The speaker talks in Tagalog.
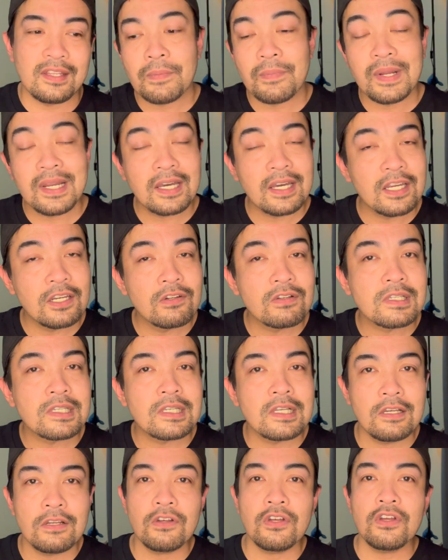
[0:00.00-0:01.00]
Palagay nyo
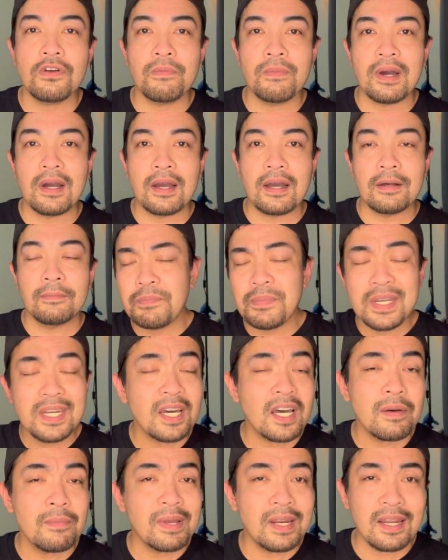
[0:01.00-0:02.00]
sino yung mga
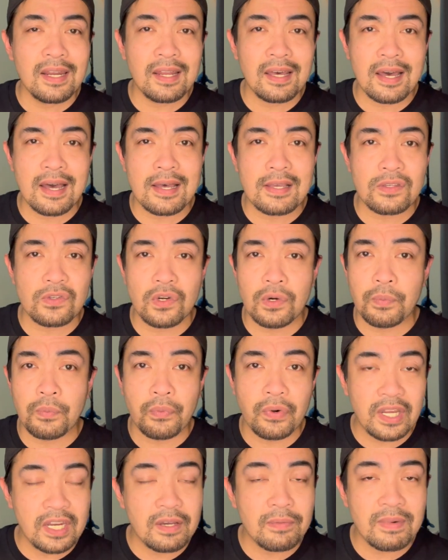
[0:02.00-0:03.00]
pinakamalalakas or
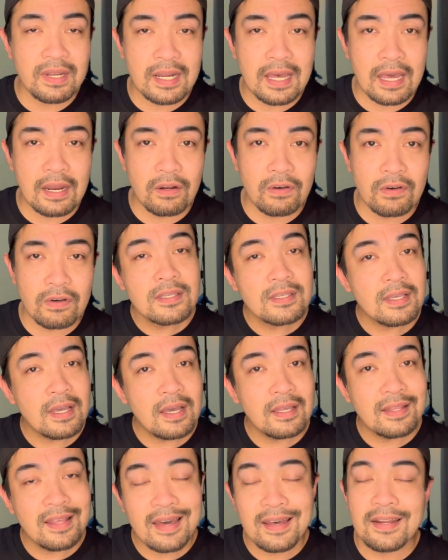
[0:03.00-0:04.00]
pwedeng manalo
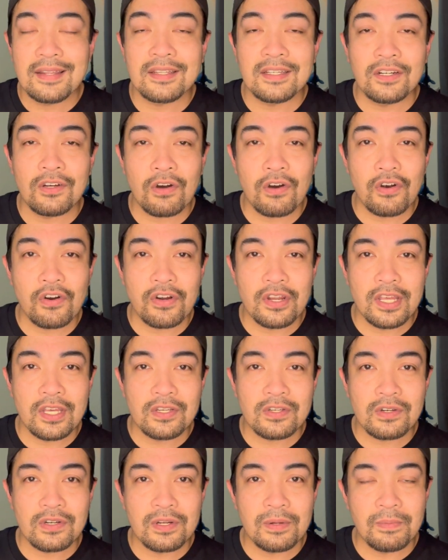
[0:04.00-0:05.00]
sa darating na
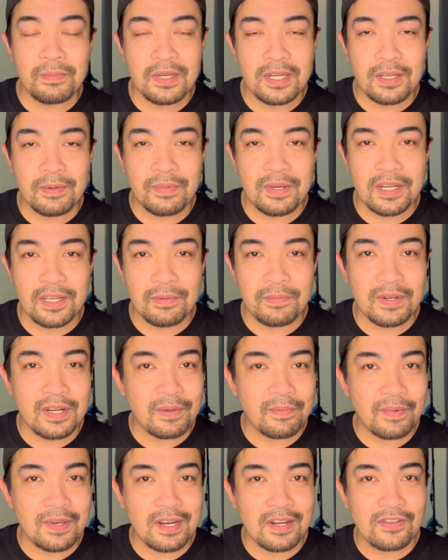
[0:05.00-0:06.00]
coronation ng Binibining
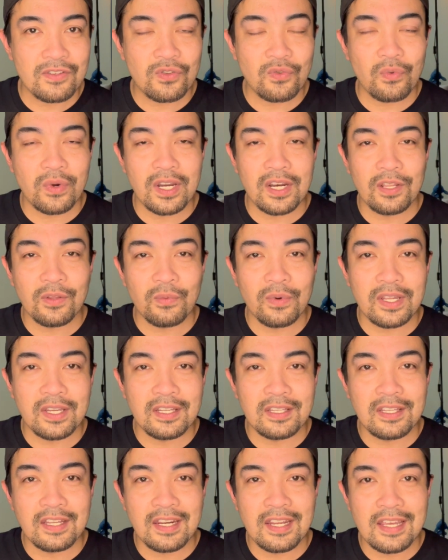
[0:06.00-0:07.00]
Pilipinas
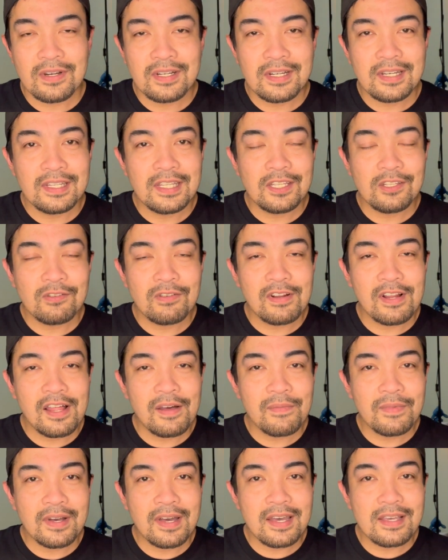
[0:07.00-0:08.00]
2023. Hanggang dito na
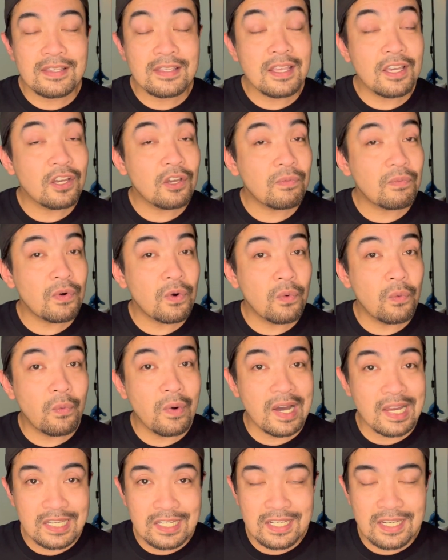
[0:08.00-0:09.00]
lamang guys, thank you for
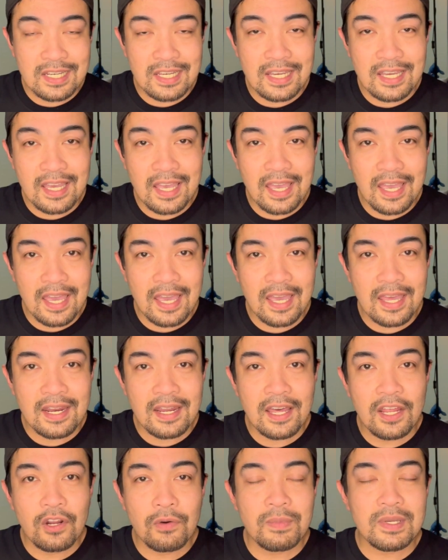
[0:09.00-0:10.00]
watching and
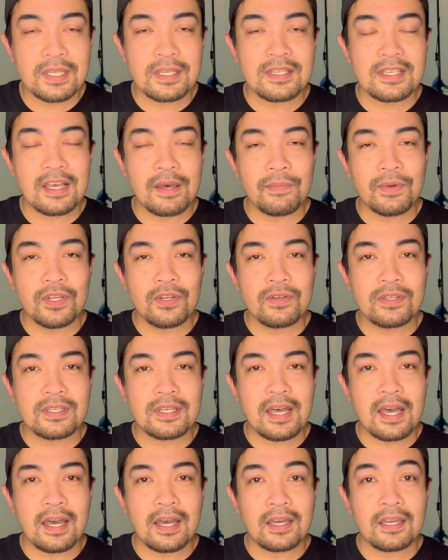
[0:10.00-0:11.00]
ano masasabi nyo sa
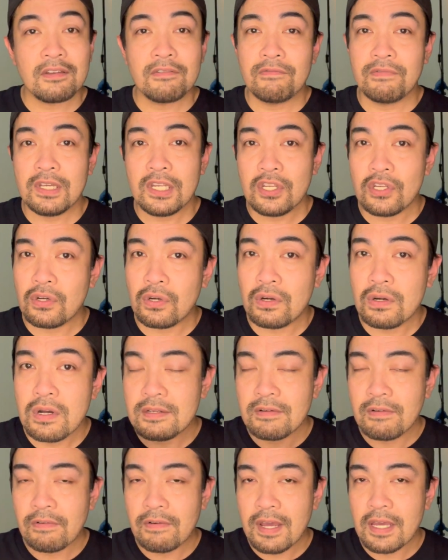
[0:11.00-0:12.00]
aking video.
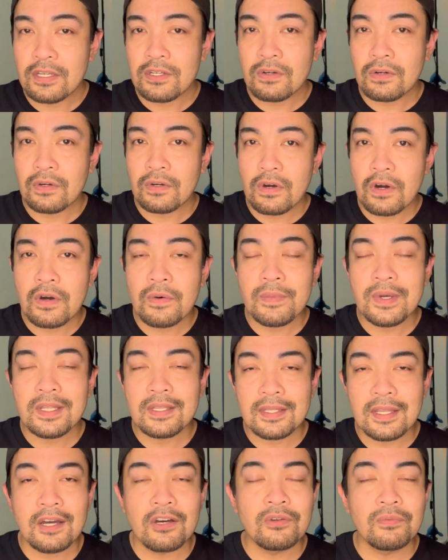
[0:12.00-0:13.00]
Write your comment
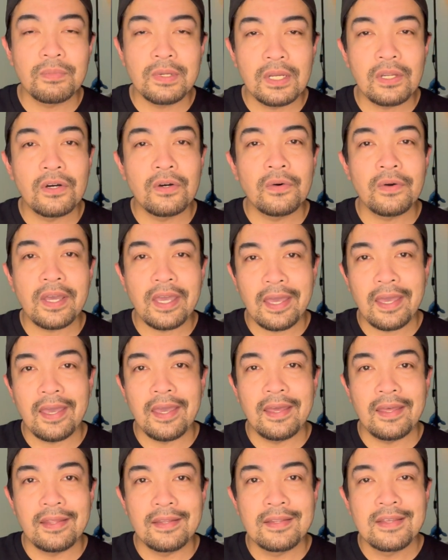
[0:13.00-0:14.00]
down below
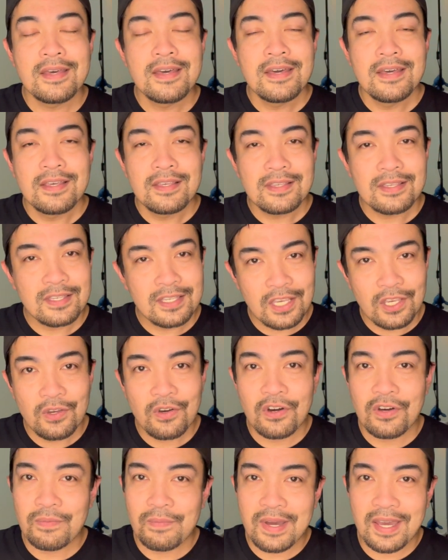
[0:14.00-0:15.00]
and see you
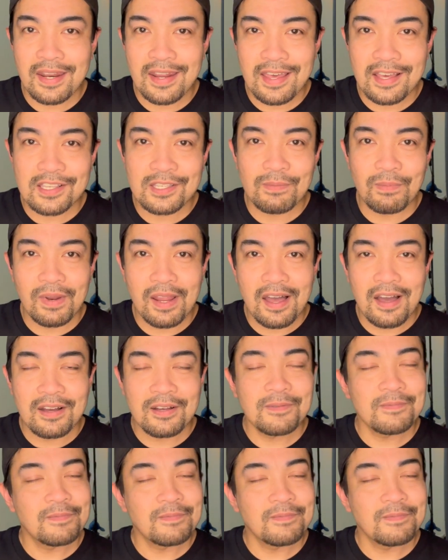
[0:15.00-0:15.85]
on my next vlog.